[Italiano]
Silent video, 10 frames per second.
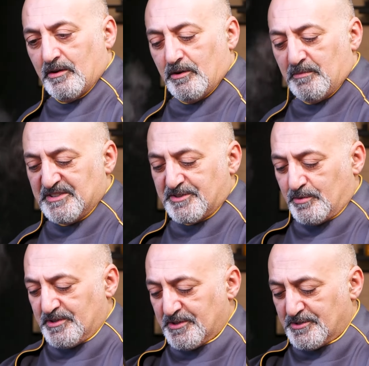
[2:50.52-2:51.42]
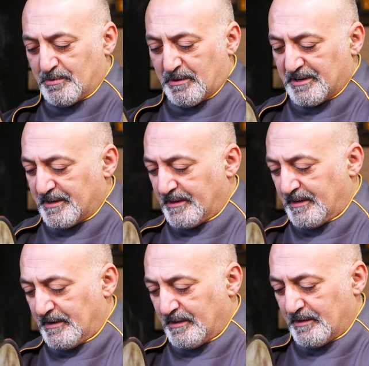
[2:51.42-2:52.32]
Ho messo questo sopra
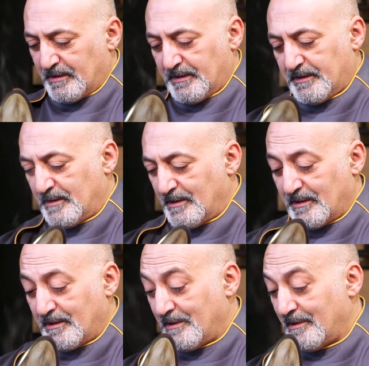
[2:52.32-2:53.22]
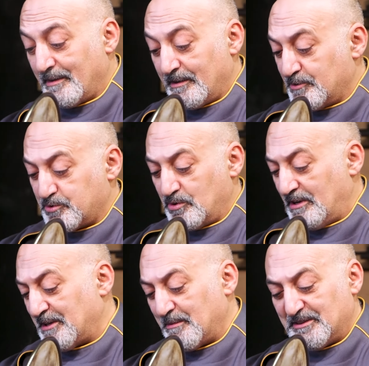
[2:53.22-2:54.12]
perché il, il, sugo
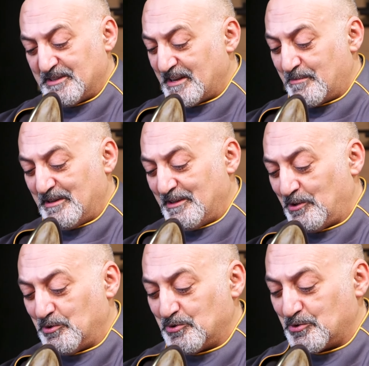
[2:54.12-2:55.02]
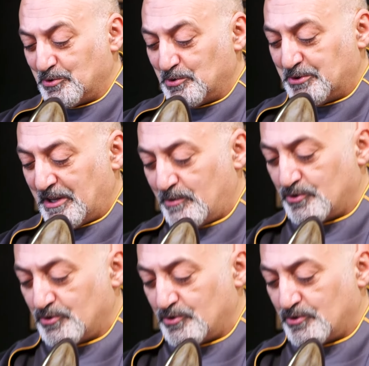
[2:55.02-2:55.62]
altrimenti sarebbe andato su tutta la